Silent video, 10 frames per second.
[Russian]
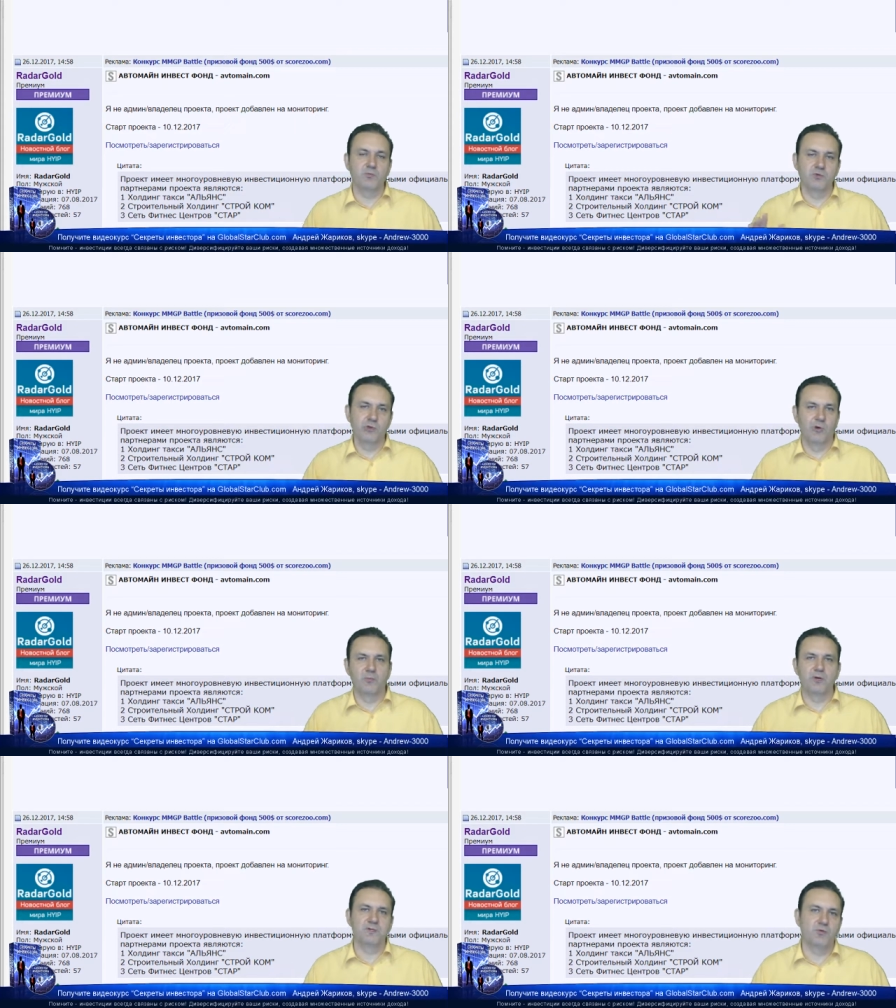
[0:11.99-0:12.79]
что
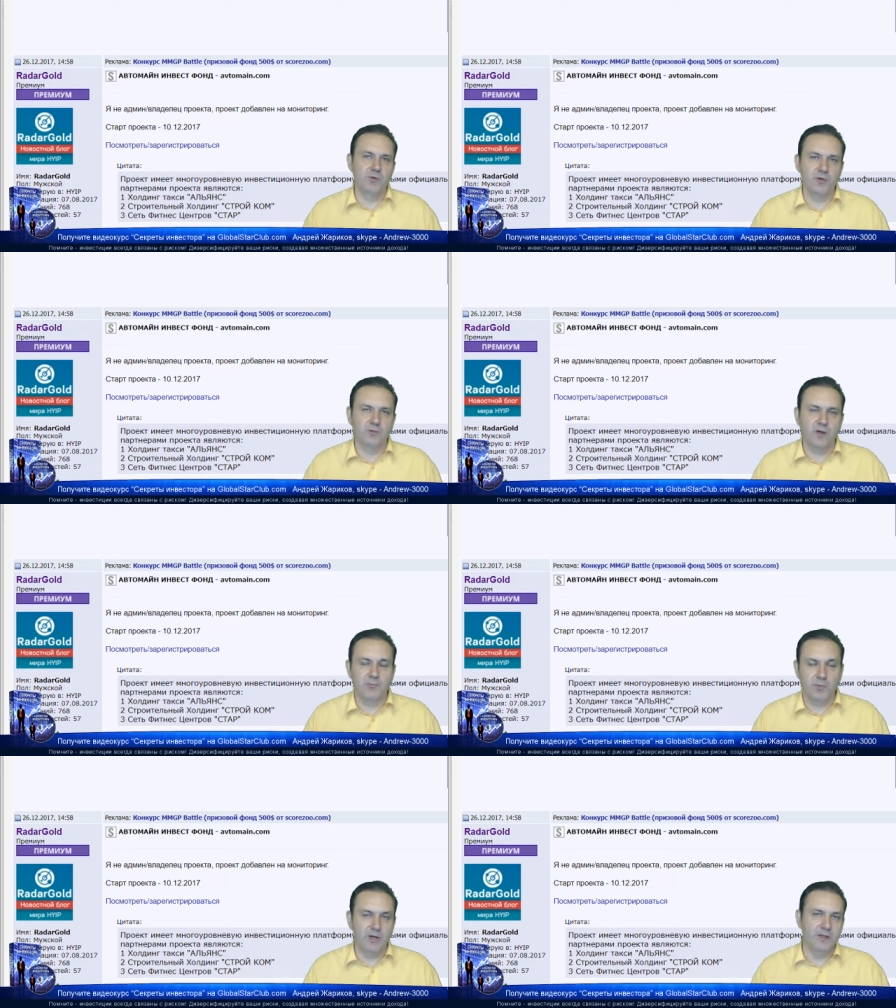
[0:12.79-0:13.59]
происходит в
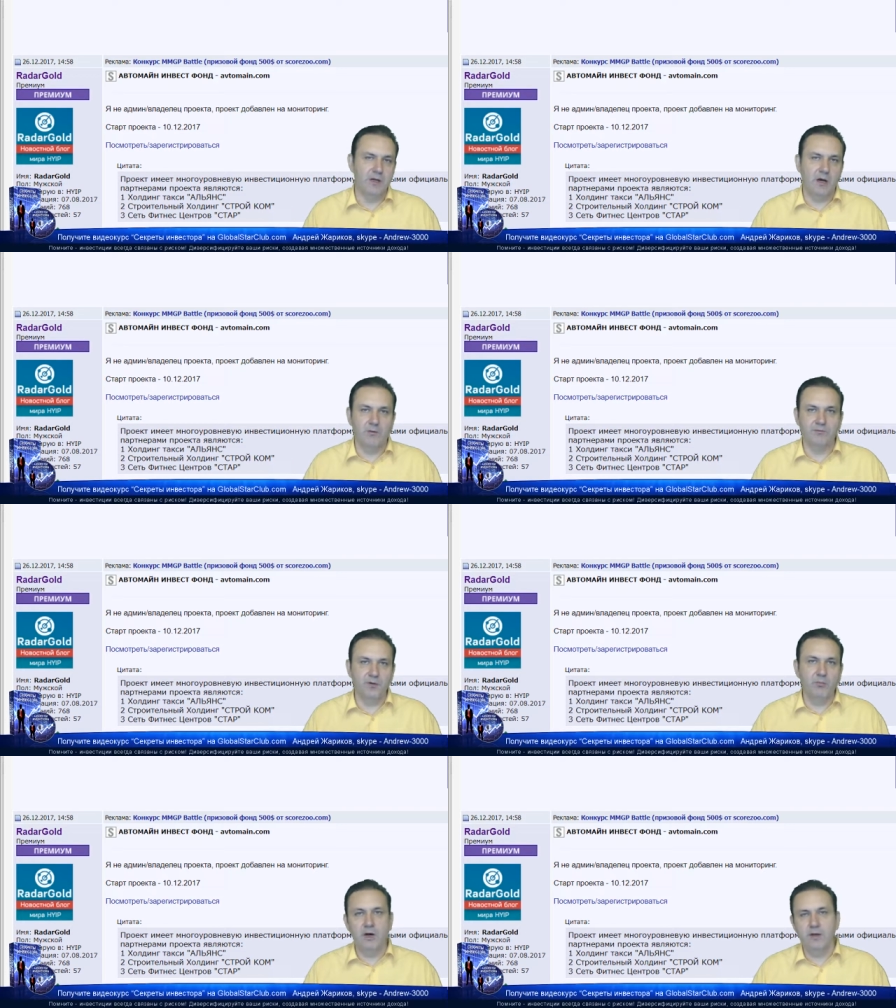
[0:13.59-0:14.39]
компании
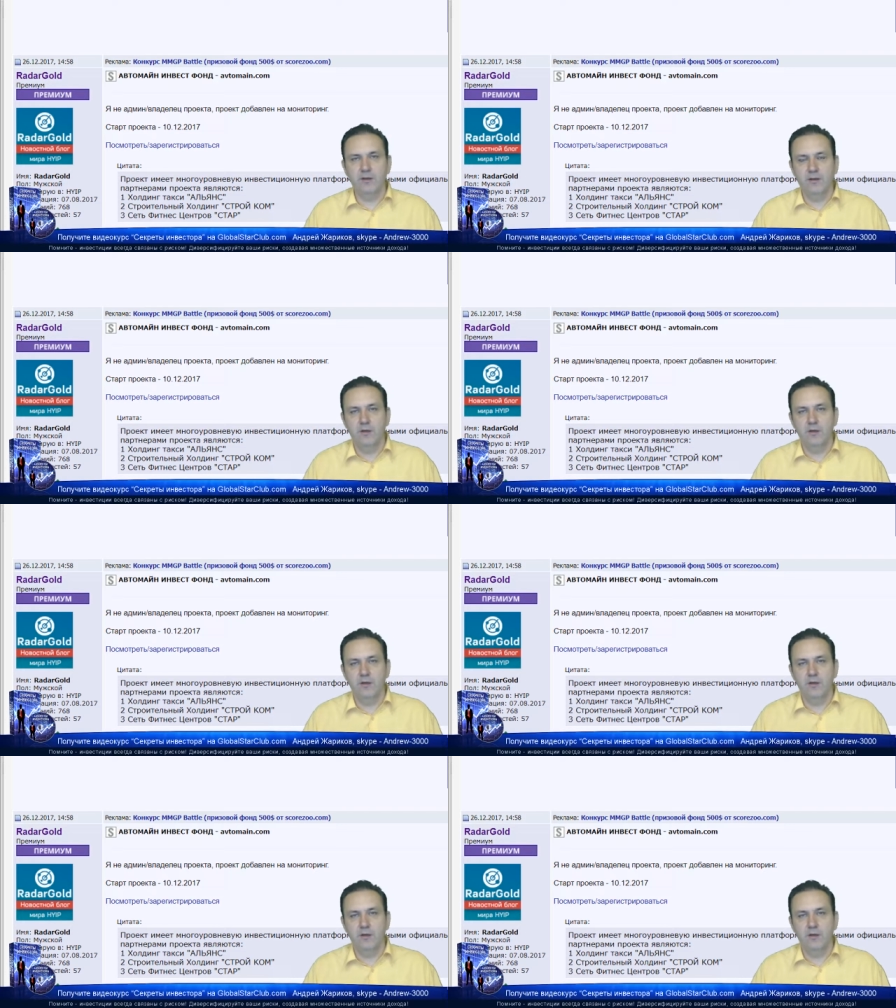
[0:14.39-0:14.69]
AutoMine